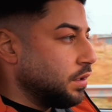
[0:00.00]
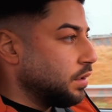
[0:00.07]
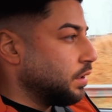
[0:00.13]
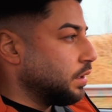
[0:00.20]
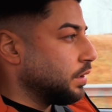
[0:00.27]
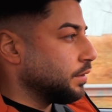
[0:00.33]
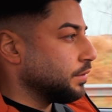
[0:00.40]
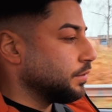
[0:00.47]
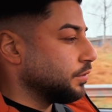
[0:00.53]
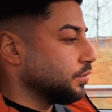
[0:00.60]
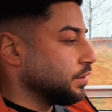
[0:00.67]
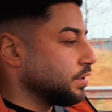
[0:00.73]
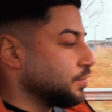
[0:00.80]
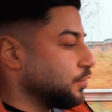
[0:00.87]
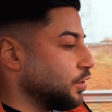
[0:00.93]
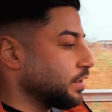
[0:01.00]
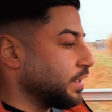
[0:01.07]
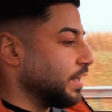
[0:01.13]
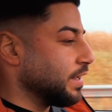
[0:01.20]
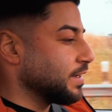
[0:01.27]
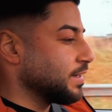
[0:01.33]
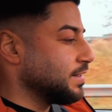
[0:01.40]
Ja, und ich
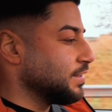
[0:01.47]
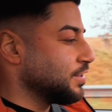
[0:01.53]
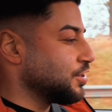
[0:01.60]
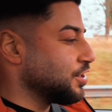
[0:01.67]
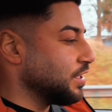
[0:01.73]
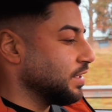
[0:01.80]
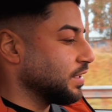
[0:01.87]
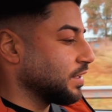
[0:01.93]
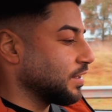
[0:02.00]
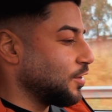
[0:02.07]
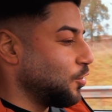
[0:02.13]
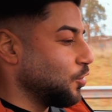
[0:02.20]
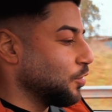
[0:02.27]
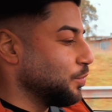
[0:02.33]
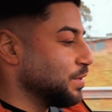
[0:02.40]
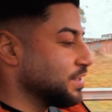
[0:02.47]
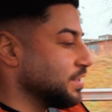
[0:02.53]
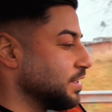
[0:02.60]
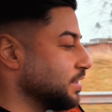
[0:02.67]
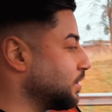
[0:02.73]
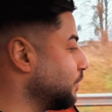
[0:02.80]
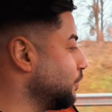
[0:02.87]
wollte eigentlich Erik auch ein
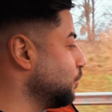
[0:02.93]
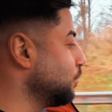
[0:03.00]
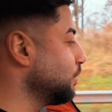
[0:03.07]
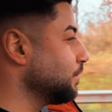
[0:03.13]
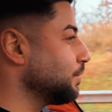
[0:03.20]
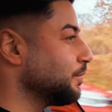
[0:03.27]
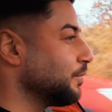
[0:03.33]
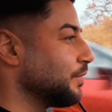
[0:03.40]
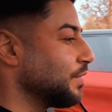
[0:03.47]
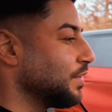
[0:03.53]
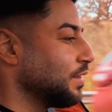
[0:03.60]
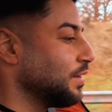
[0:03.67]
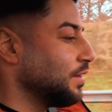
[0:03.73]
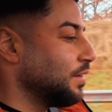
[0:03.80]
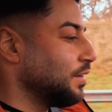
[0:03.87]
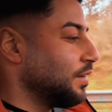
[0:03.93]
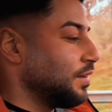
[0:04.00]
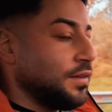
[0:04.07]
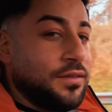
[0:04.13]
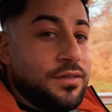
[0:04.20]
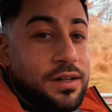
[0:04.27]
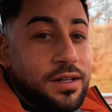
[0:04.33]
bisschen interviewen,
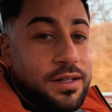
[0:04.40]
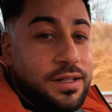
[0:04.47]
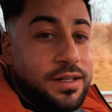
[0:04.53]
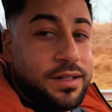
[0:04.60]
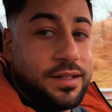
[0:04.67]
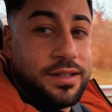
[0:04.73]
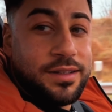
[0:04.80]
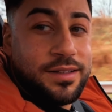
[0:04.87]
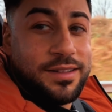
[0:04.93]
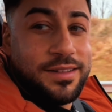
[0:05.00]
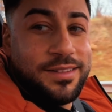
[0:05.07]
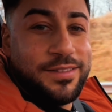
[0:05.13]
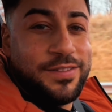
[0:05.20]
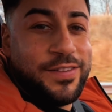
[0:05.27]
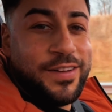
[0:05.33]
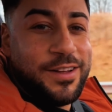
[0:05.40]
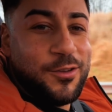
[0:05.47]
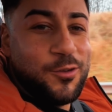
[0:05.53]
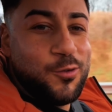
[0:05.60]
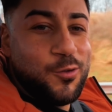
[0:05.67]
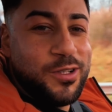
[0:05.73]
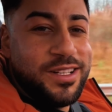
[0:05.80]
weil Erik
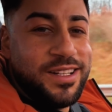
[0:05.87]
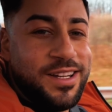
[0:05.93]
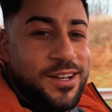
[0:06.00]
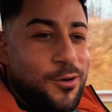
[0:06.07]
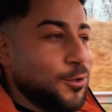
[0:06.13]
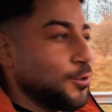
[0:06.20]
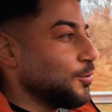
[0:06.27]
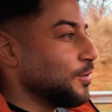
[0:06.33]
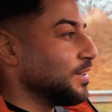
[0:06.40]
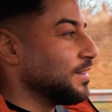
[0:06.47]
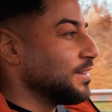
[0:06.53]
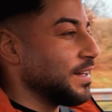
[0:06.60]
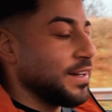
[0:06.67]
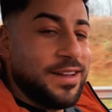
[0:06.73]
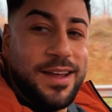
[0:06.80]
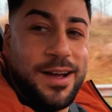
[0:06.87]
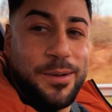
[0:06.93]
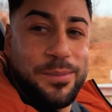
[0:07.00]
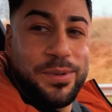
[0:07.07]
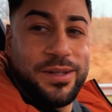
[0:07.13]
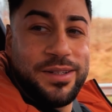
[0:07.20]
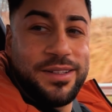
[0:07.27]
fährt nur E-Auto, ne? dein
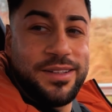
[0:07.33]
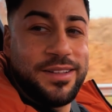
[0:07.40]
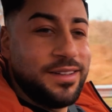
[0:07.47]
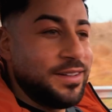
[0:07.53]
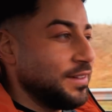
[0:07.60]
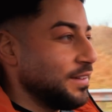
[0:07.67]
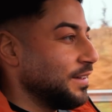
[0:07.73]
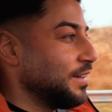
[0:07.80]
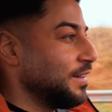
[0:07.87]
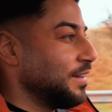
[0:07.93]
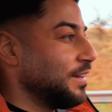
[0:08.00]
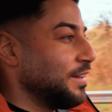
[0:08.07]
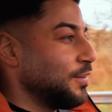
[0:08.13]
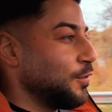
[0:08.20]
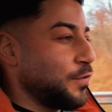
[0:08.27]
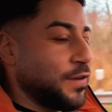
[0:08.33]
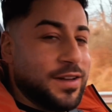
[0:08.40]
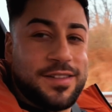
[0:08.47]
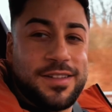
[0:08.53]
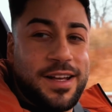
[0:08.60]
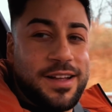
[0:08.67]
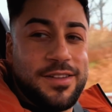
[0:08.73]
E-Up. Ja.
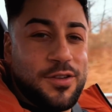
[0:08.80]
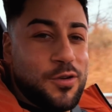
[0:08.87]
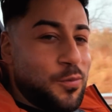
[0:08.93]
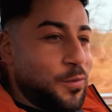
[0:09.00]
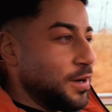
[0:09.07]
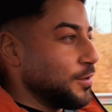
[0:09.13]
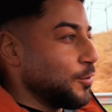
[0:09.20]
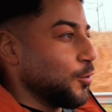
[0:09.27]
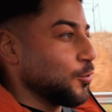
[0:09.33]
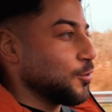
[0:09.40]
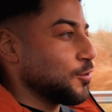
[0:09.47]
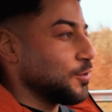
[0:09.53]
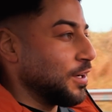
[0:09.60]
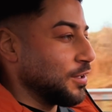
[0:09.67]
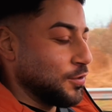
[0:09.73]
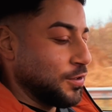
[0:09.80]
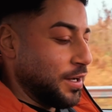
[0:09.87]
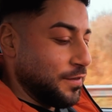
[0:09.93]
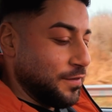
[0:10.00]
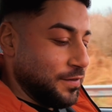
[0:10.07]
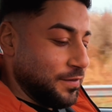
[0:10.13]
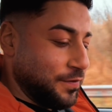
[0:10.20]
Fährst keinen normalen Auto, also
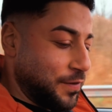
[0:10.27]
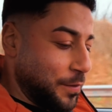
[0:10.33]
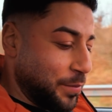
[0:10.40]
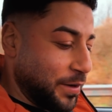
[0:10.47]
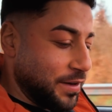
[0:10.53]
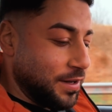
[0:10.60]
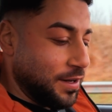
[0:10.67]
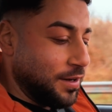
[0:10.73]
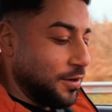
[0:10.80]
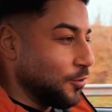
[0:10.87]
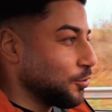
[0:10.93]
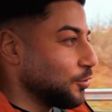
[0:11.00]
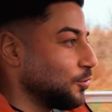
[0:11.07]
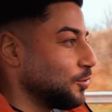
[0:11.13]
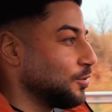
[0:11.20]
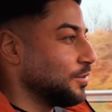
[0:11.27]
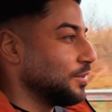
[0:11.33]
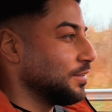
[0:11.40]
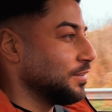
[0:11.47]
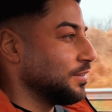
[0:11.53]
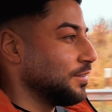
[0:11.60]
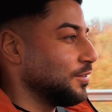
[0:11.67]
kein Verbrennerauto
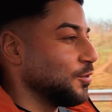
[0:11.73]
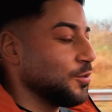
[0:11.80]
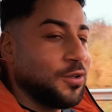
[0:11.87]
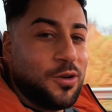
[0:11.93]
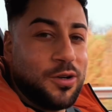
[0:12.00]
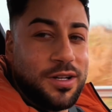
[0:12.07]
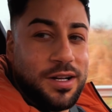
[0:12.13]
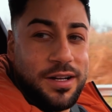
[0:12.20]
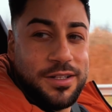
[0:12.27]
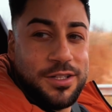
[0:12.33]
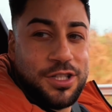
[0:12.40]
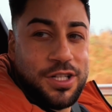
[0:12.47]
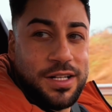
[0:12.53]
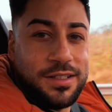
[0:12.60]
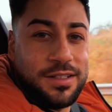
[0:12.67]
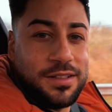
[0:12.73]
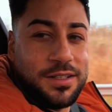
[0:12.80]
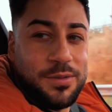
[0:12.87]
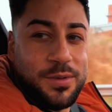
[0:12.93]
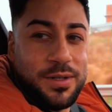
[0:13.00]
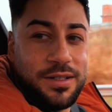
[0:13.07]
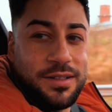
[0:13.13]
und auch kein
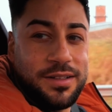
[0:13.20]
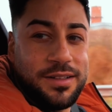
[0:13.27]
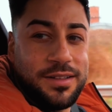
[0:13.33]
Schaltgetriebe. Ne? Nee.